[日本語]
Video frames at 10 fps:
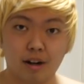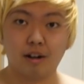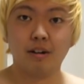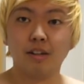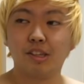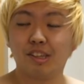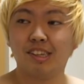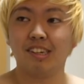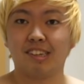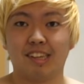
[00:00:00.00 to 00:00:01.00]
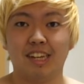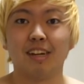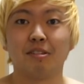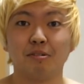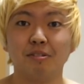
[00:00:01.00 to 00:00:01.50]
いやいやすっきりした気
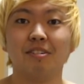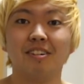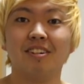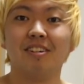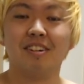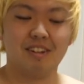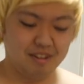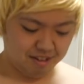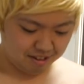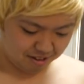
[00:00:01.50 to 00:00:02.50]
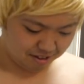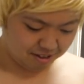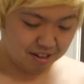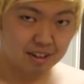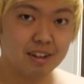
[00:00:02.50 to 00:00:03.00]
がするめちゃめちゃすっきりしてるよ
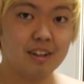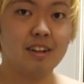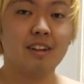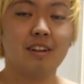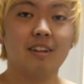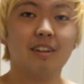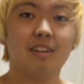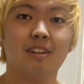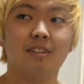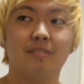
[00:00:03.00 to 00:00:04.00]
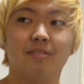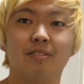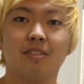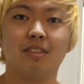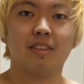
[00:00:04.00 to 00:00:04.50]
顔もシュッてなってるもん哲也
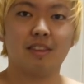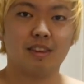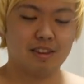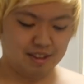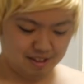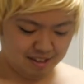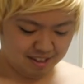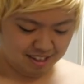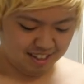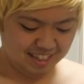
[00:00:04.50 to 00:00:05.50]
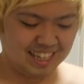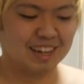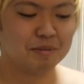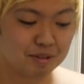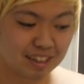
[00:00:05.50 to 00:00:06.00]
じゃねえう
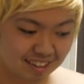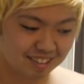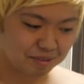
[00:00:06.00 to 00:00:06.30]
んいや僕なんです